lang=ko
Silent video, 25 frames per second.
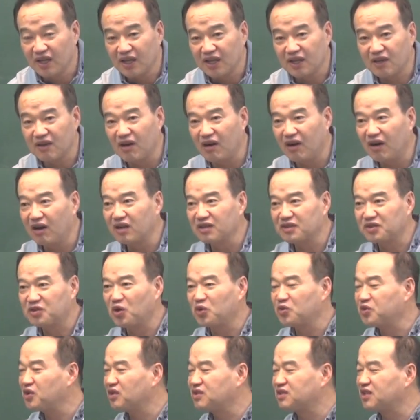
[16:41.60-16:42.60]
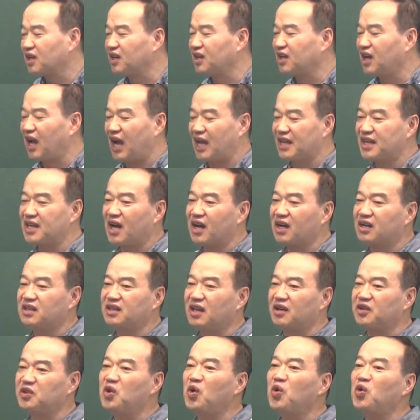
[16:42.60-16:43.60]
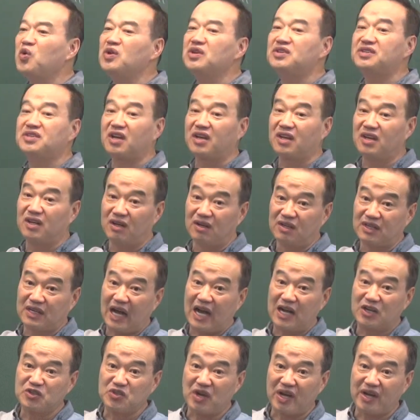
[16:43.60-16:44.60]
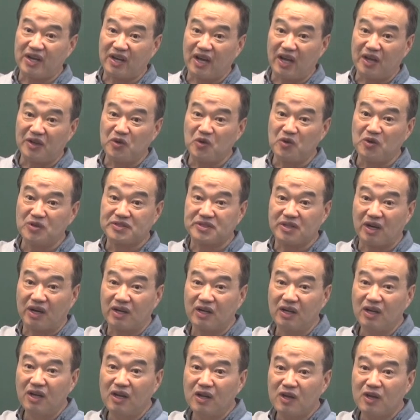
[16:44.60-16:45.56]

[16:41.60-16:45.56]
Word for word: 이건 도덕적인 게 아니야. 그냥 효율적인 걸 강조하는 거야. 효율적.